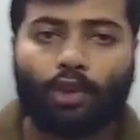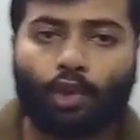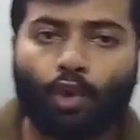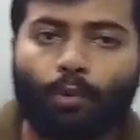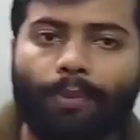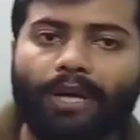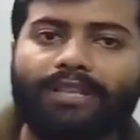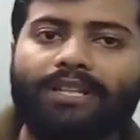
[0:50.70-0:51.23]

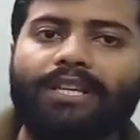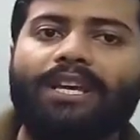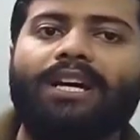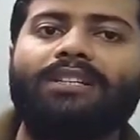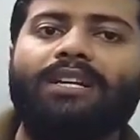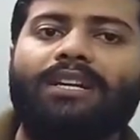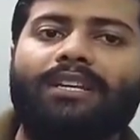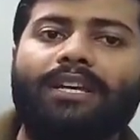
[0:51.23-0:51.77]
दो बातें
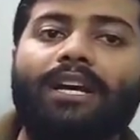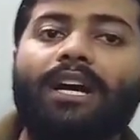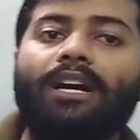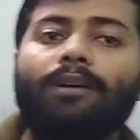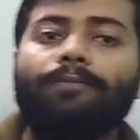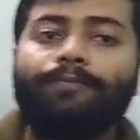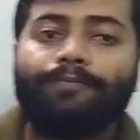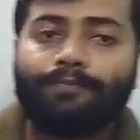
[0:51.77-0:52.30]
याद रखिएगा
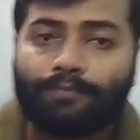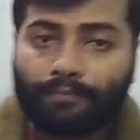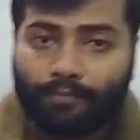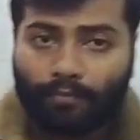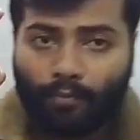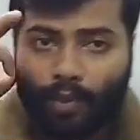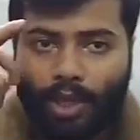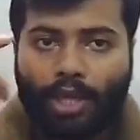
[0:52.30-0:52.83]

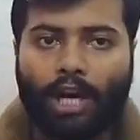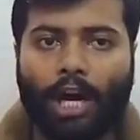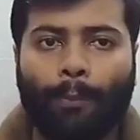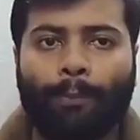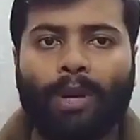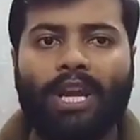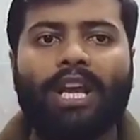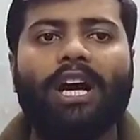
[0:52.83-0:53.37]

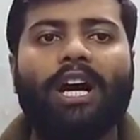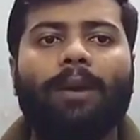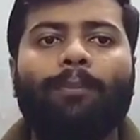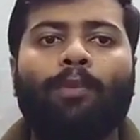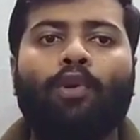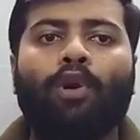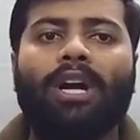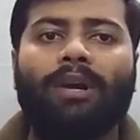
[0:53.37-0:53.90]
अपने
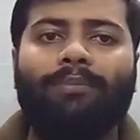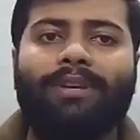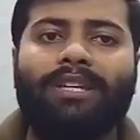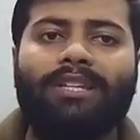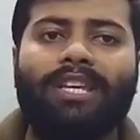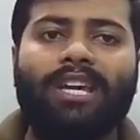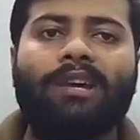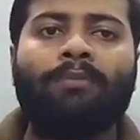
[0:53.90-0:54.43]
आप को कभी
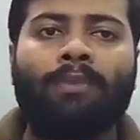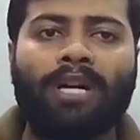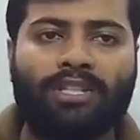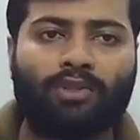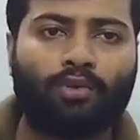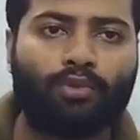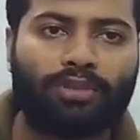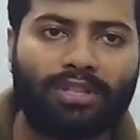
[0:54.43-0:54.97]
यह
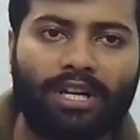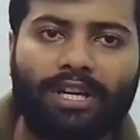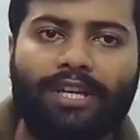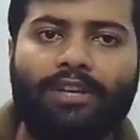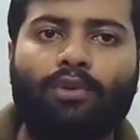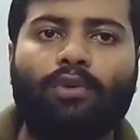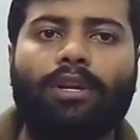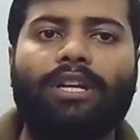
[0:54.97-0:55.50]
महसूस
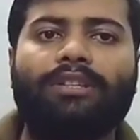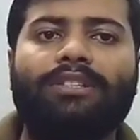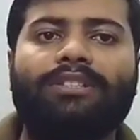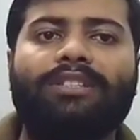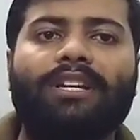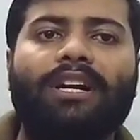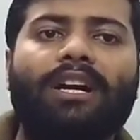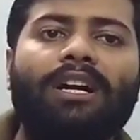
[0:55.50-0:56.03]
नहीं होने
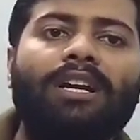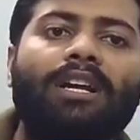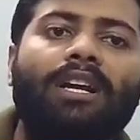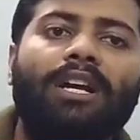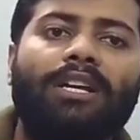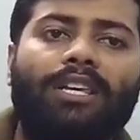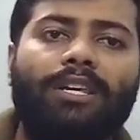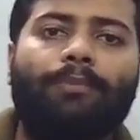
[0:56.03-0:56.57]
दीजिएगा
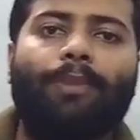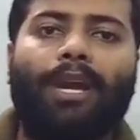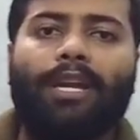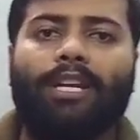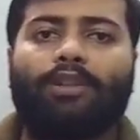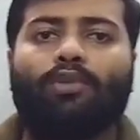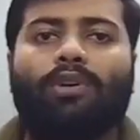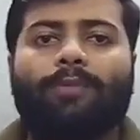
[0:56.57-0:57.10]
कि
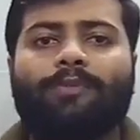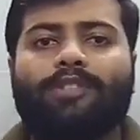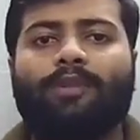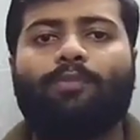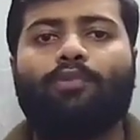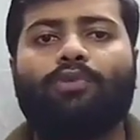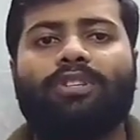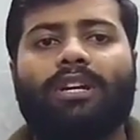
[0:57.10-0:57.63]
मैंने तो अब
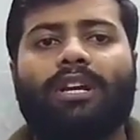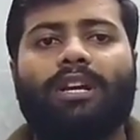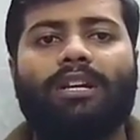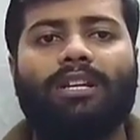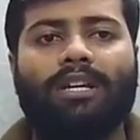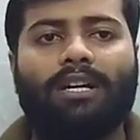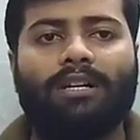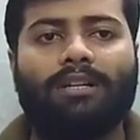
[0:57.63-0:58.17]
सब कुछ कर
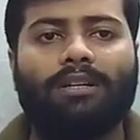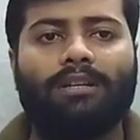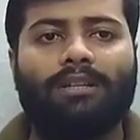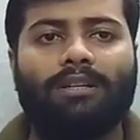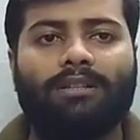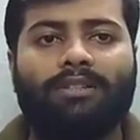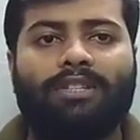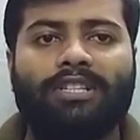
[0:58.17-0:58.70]
लिया
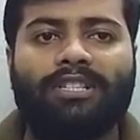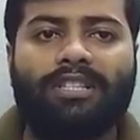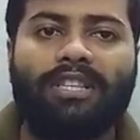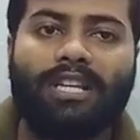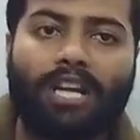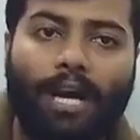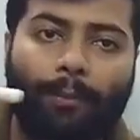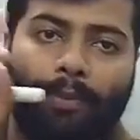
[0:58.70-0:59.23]
जिस
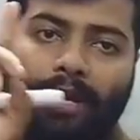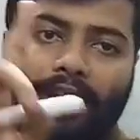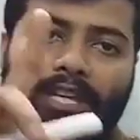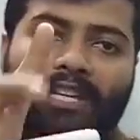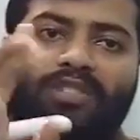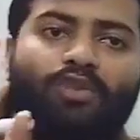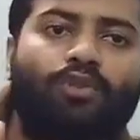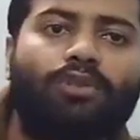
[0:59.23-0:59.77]
दिन आपने
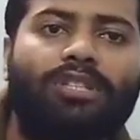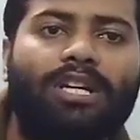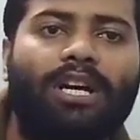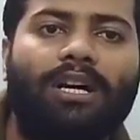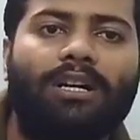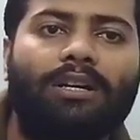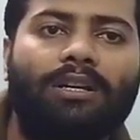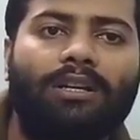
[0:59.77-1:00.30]
ये सोचा
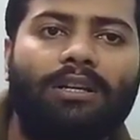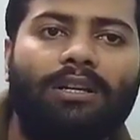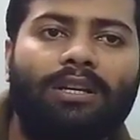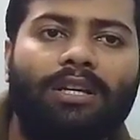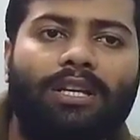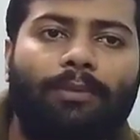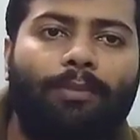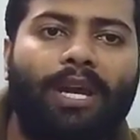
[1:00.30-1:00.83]

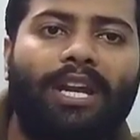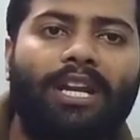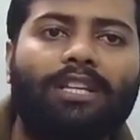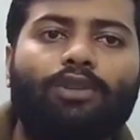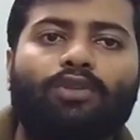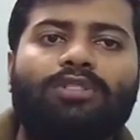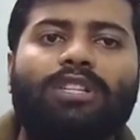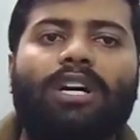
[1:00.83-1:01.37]
कि मैंने
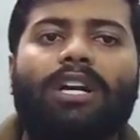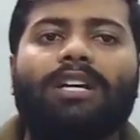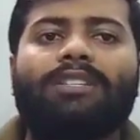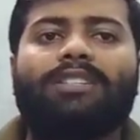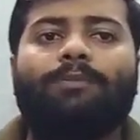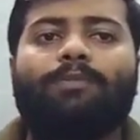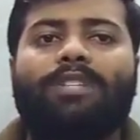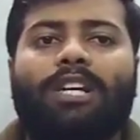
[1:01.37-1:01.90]
तो सारा
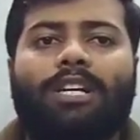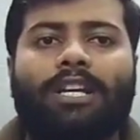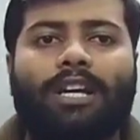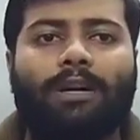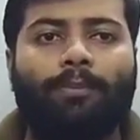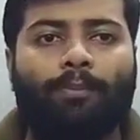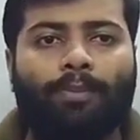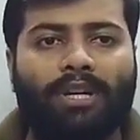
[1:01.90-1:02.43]
सब्जेक्ट
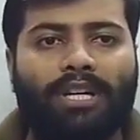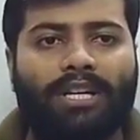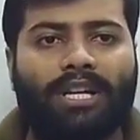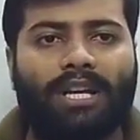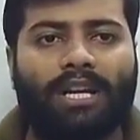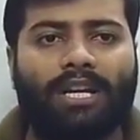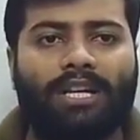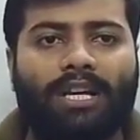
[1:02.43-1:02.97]
कंप्लीट
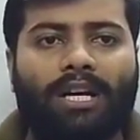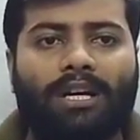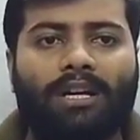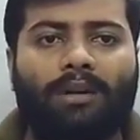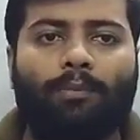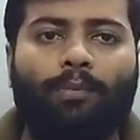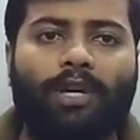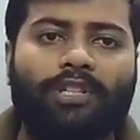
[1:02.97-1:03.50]
कर लिया
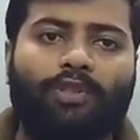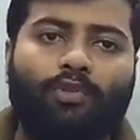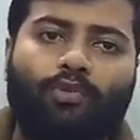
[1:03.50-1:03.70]
बस